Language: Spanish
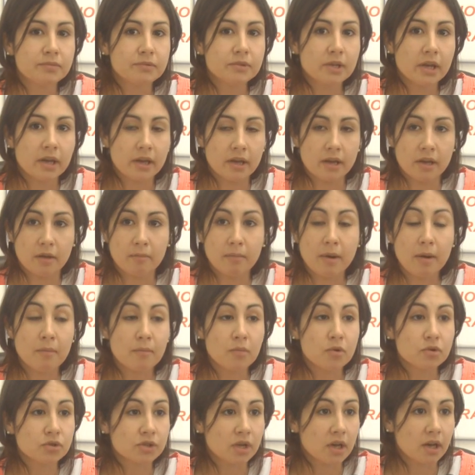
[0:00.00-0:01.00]
eh,
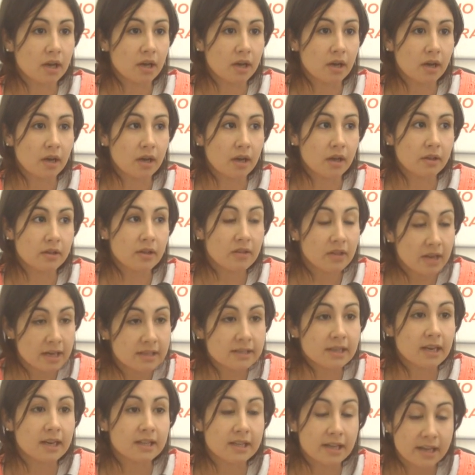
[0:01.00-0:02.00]
vamos a, desde la
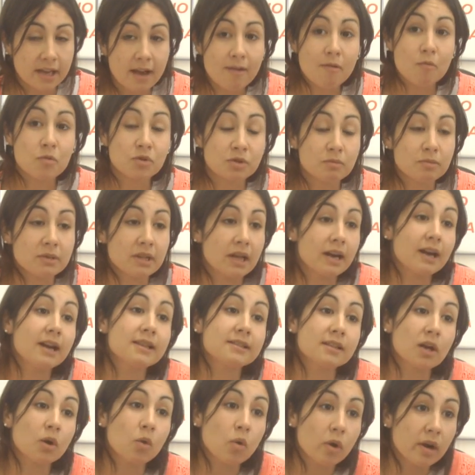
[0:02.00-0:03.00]
Secretaría vamos a invitar a
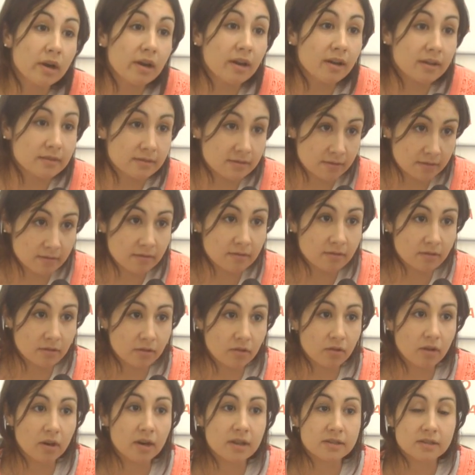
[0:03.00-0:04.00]
las escuelas,
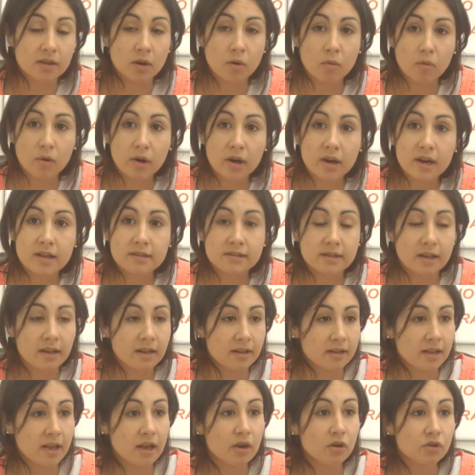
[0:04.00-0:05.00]
¿no? A las escuelas y
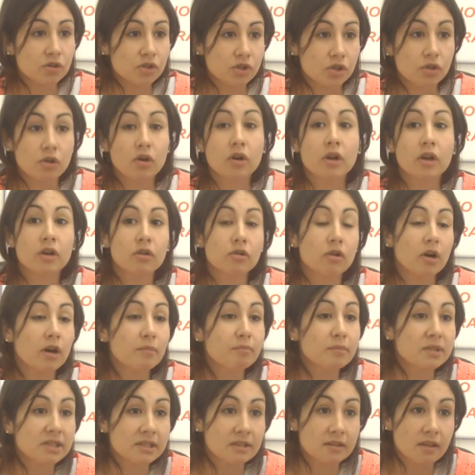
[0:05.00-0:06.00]
a, y a los chicos que no
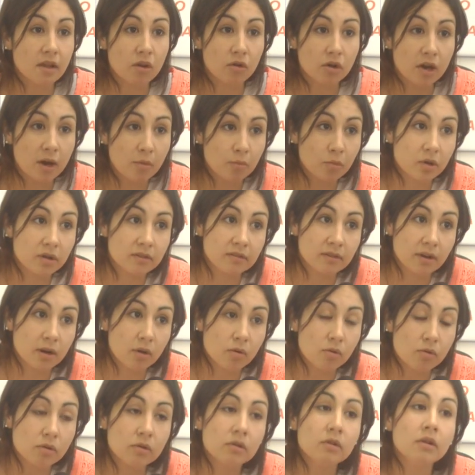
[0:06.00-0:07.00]
han visitado la muestra
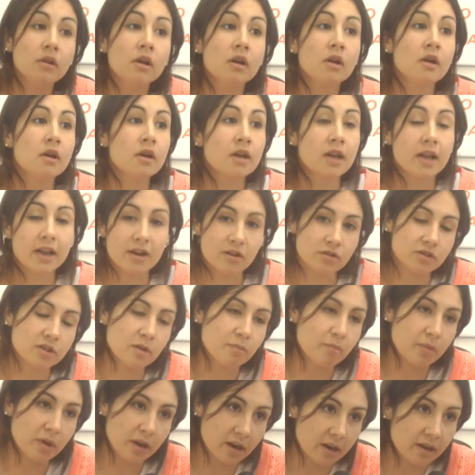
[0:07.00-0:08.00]
aún, que no
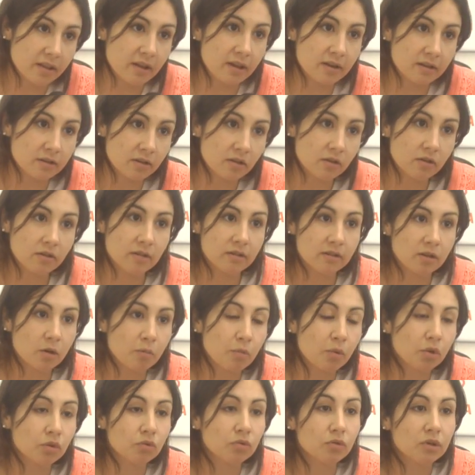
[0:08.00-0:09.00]
se pierdan, ¿no? Esta
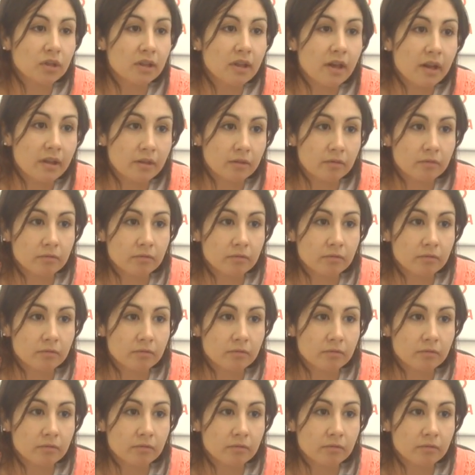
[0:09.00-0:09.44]
oportunidad.